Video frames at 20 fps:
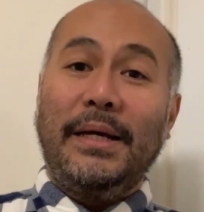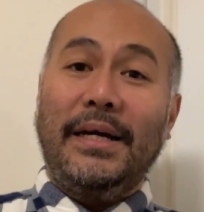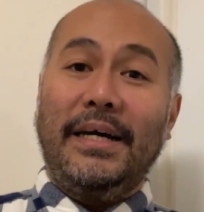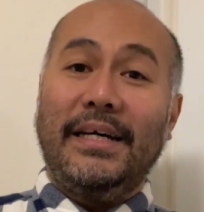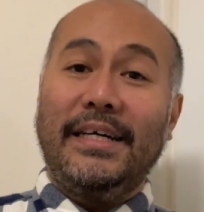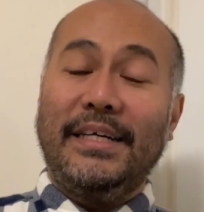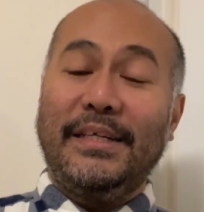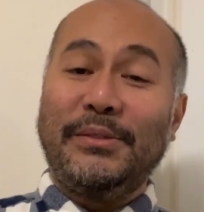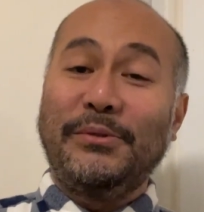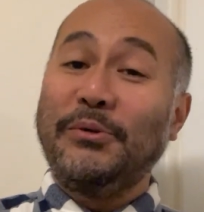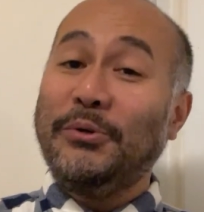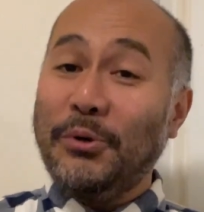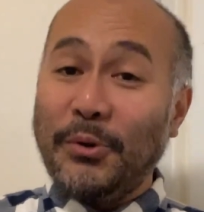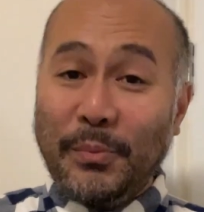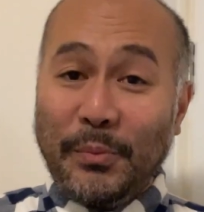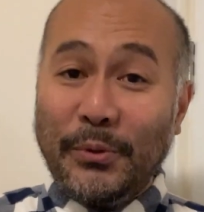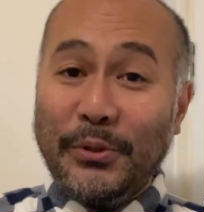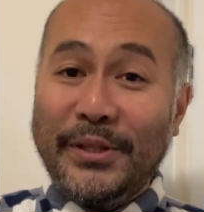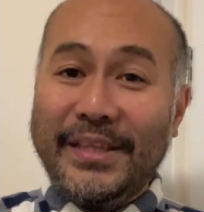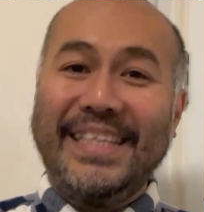uh,
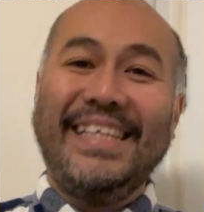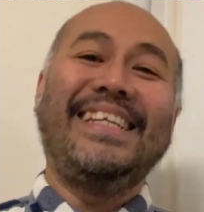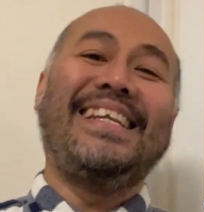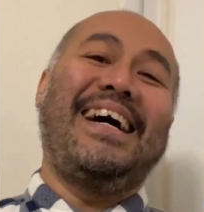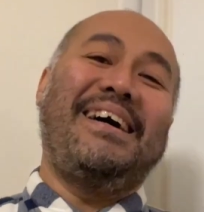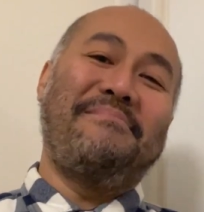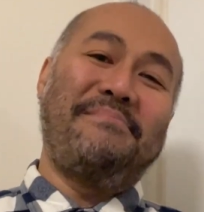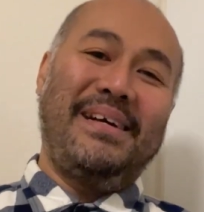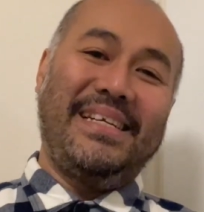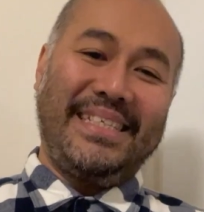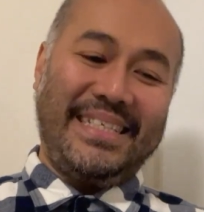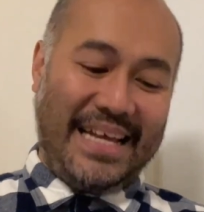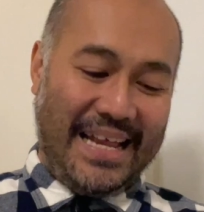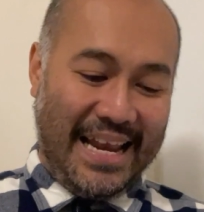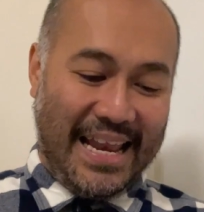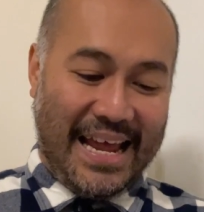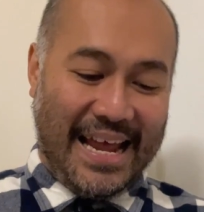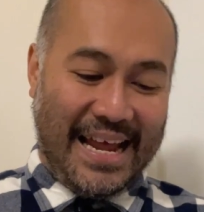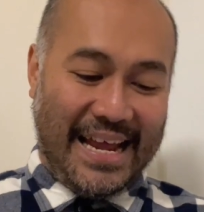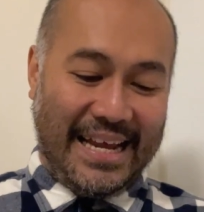duduk pun tidak
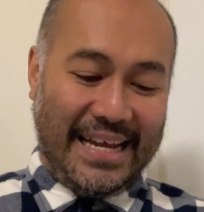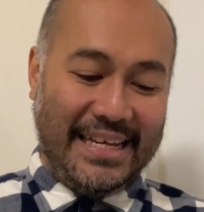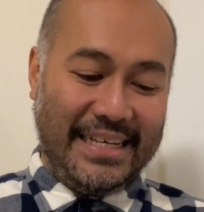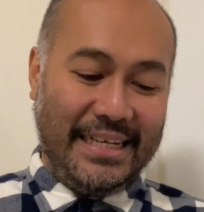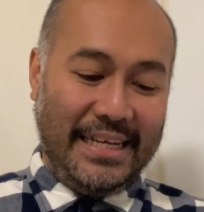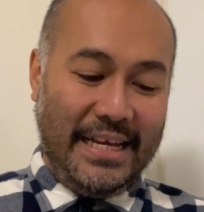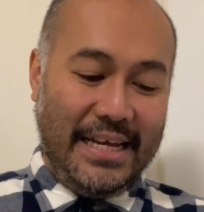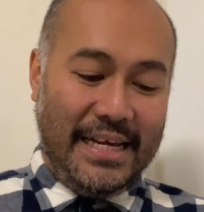masalah.